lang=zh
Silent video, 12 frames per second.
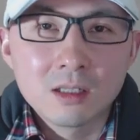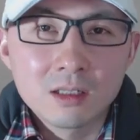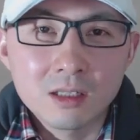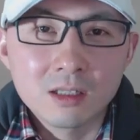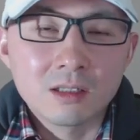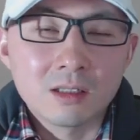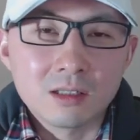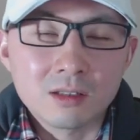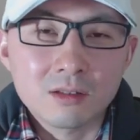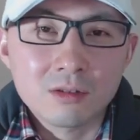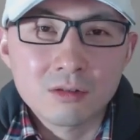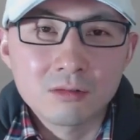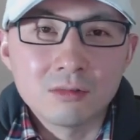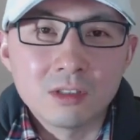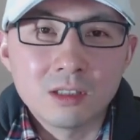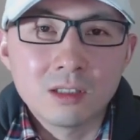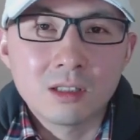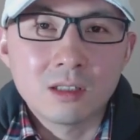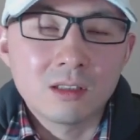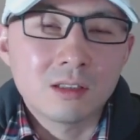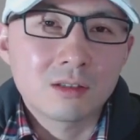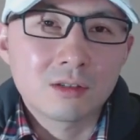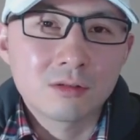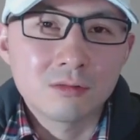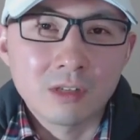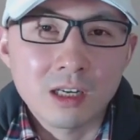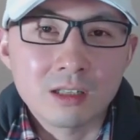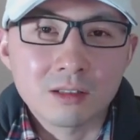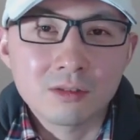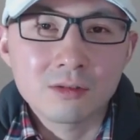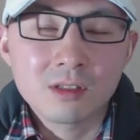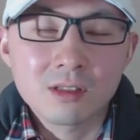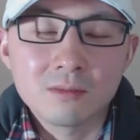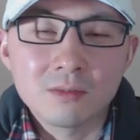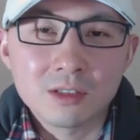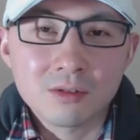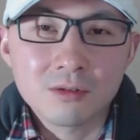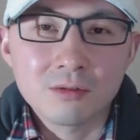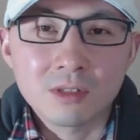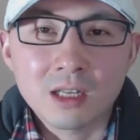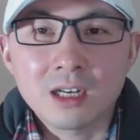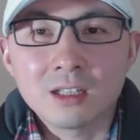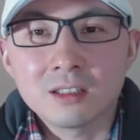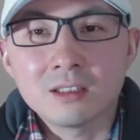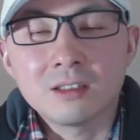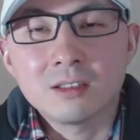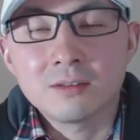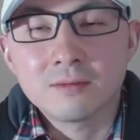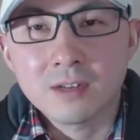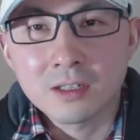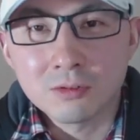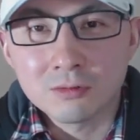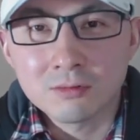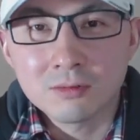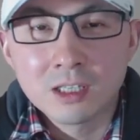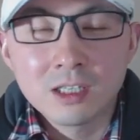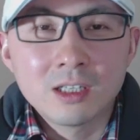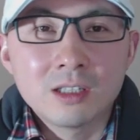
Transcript: 这个数额和数量都这么巨大的贩毒，